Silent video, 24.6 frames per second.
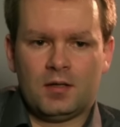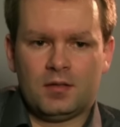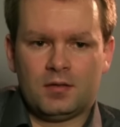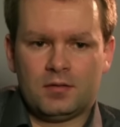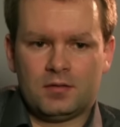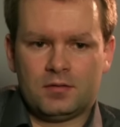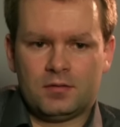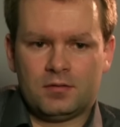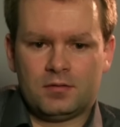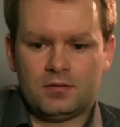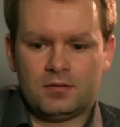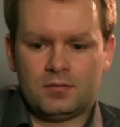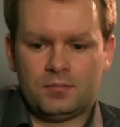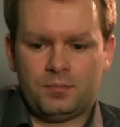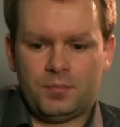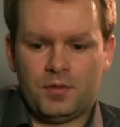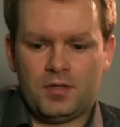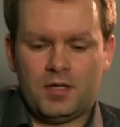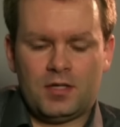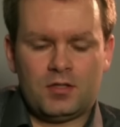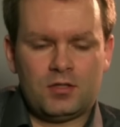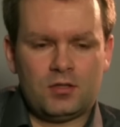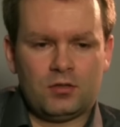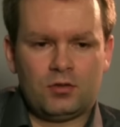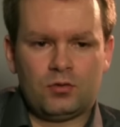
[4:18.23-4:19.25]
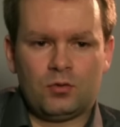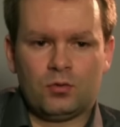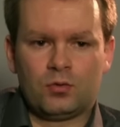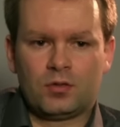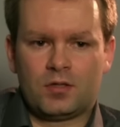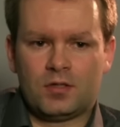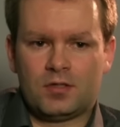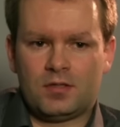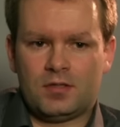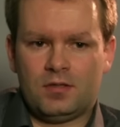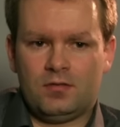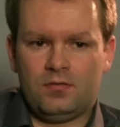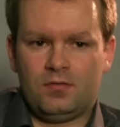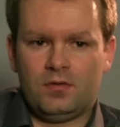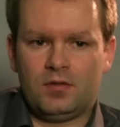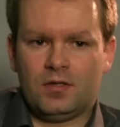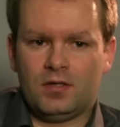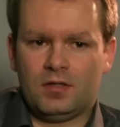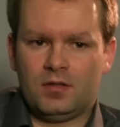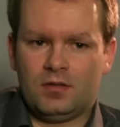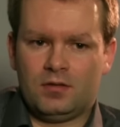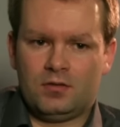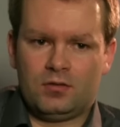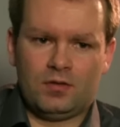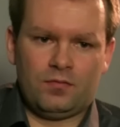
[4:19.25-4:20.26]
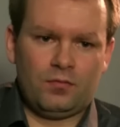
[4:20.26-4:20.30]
э, понятие тонкости вида,